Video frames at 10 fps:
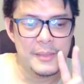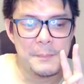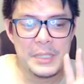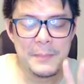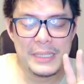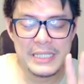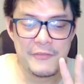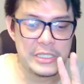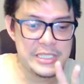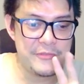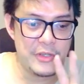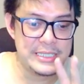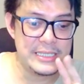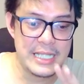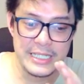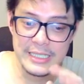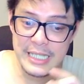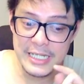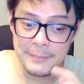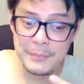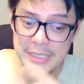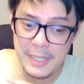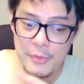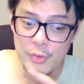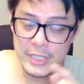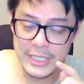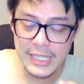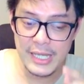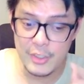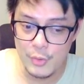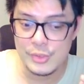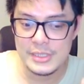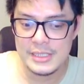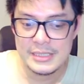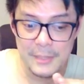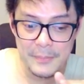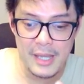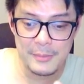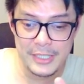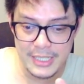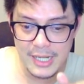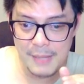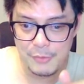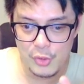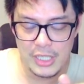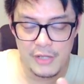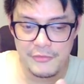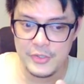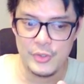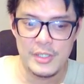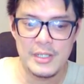penempatan voicing voicing dari ini dari pertama gue ngeriak yang Rose sampai akhirnya yang I'm Gonna Love You